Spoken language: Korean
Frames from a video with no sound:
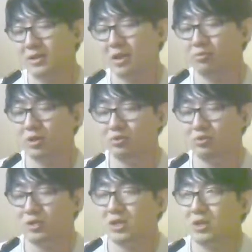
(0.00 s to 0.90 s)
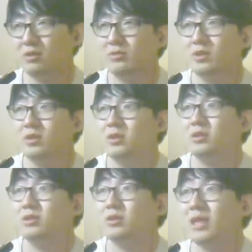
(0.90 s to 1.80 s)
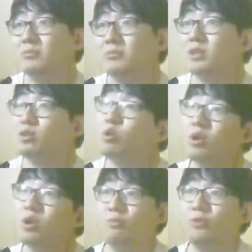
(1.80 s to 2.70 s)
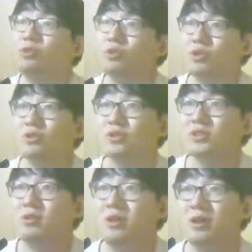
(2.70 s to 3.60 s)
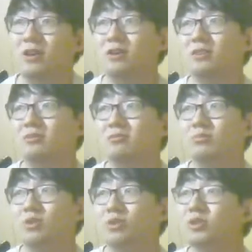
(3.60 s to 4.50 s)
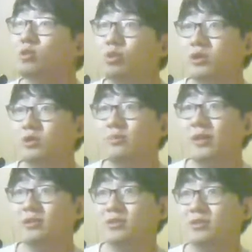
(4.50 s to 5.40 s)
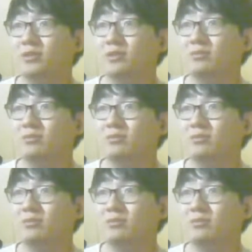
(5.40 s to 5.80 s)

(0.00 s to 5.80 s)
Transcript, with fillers: 아무래도 이제 남자 또래가 없는 거예요 사회에 여자 또래들만 있어